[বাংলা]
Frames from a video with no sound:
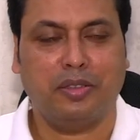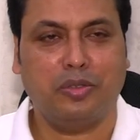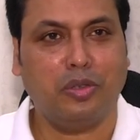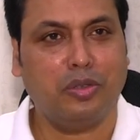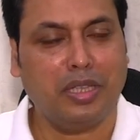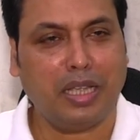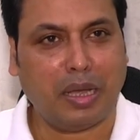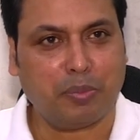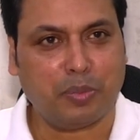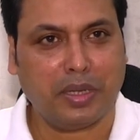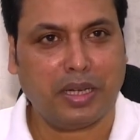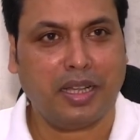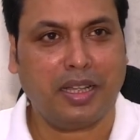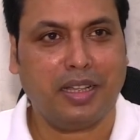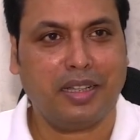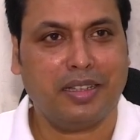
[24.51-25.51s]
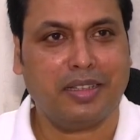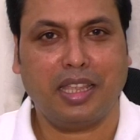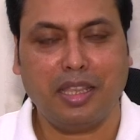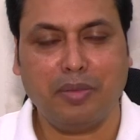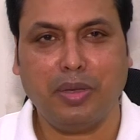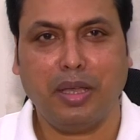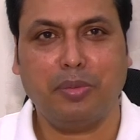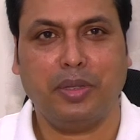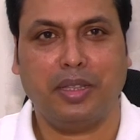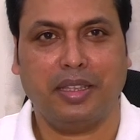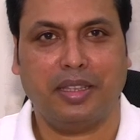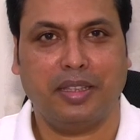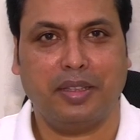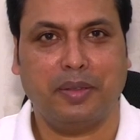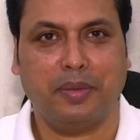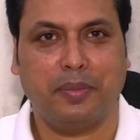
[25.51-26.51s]
যদি আপনারা এইভাবে
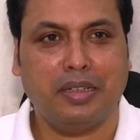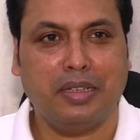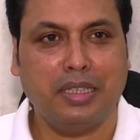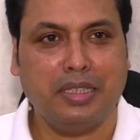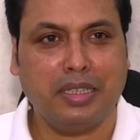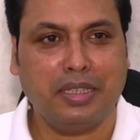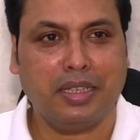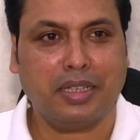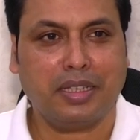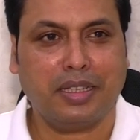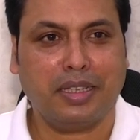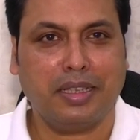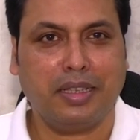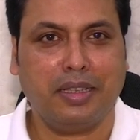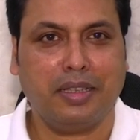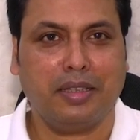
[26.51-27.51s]
নিজেদেরকে